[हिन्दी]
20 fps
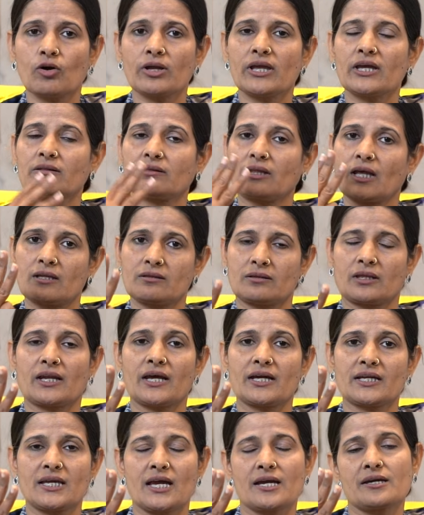को ये तीन
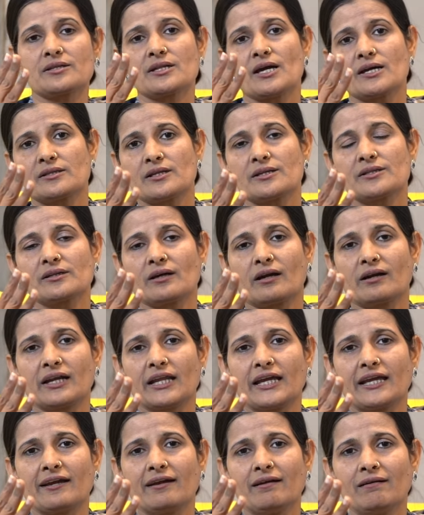तरह की एक्सरसाइजेस
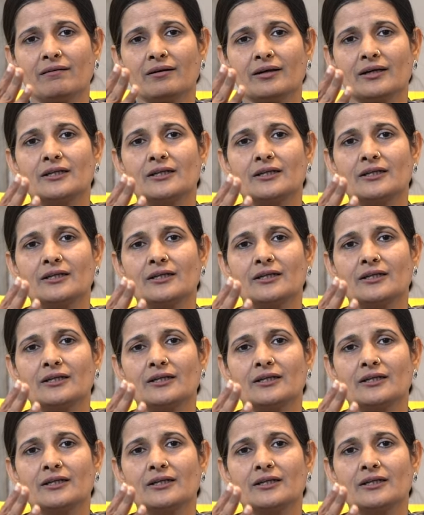करनी है